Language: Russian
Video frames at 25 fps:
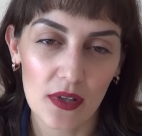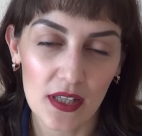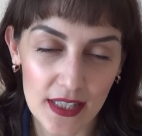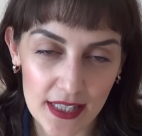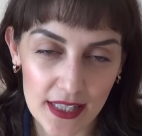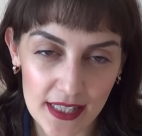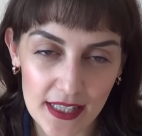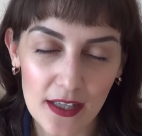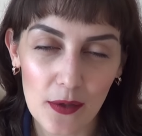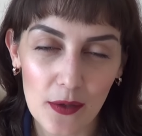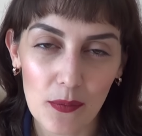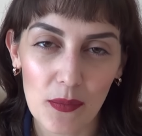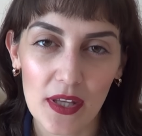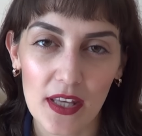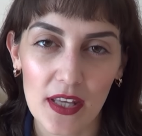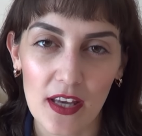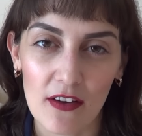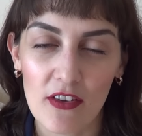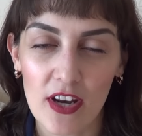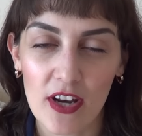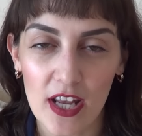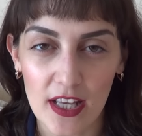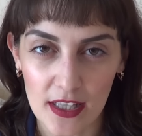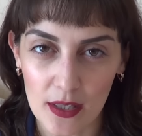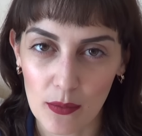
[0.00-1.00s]
книгами
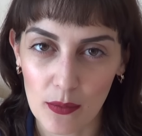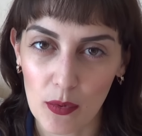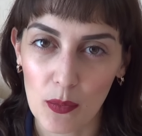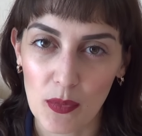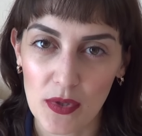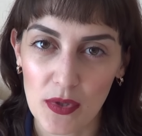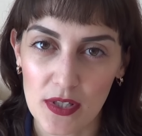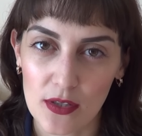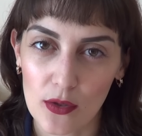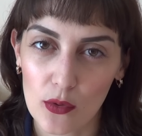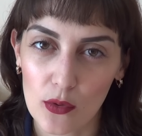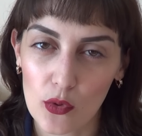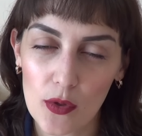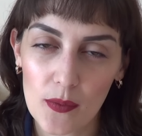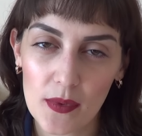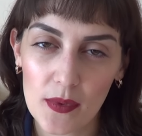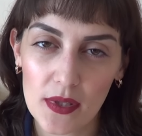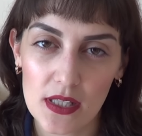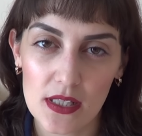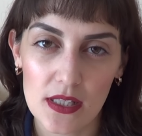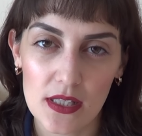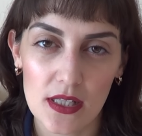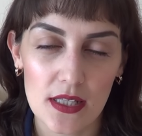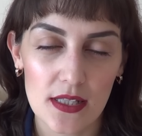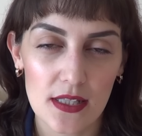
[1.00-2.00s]
я вряд ли бы
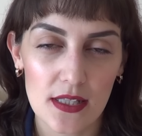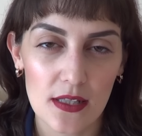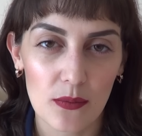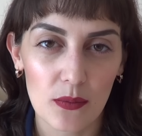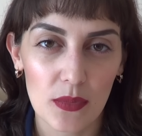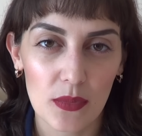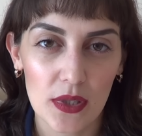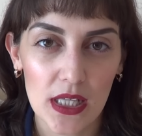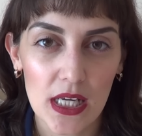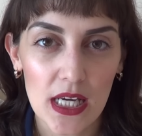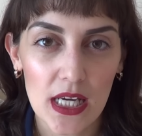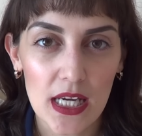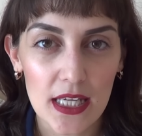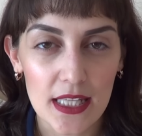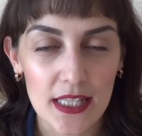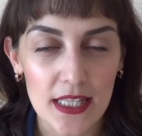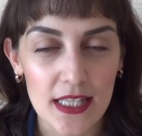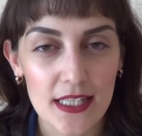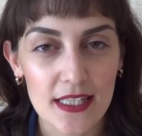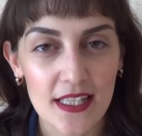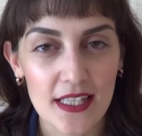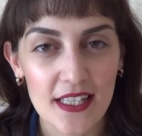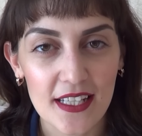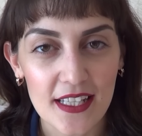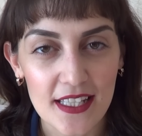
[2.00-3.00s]
познакомилась, если бы
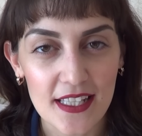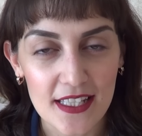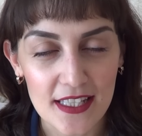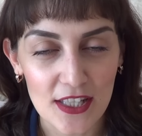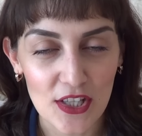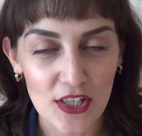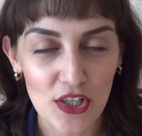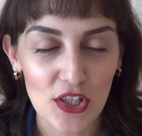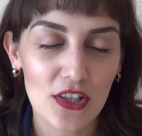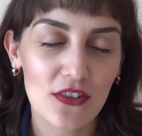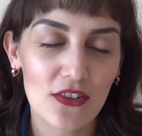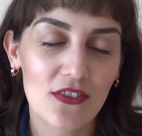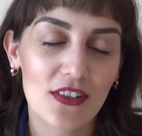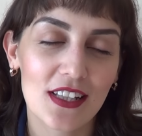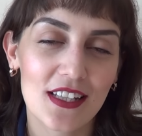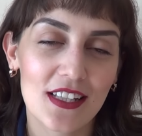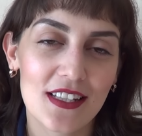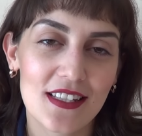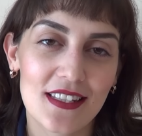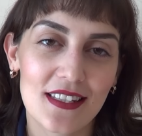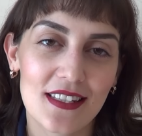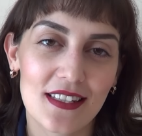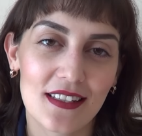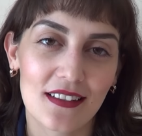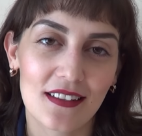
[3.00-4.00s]
не
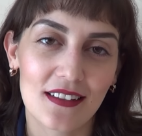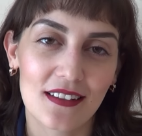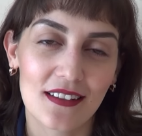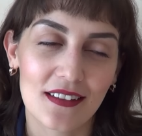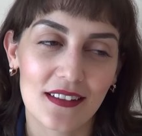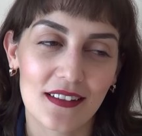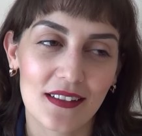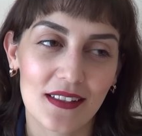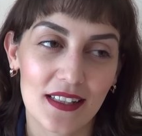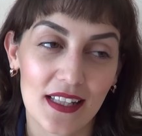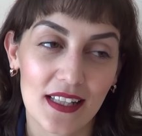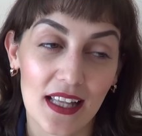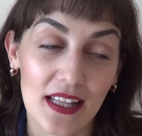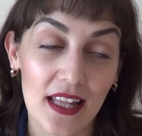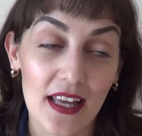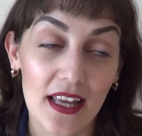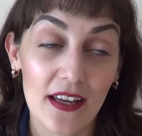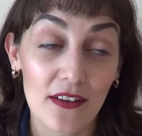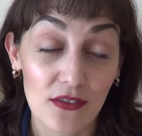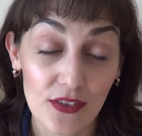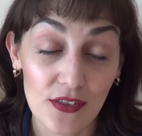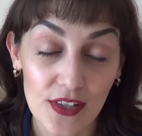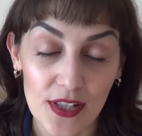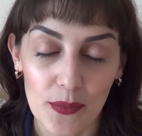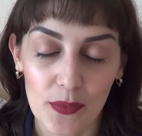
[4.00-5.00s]
зарегистрировалась э, на
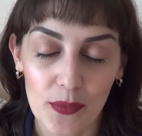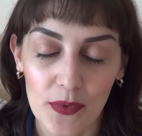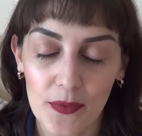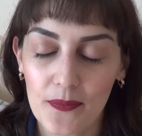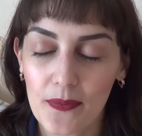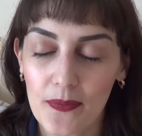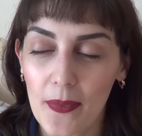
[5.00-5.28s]
LiveLib.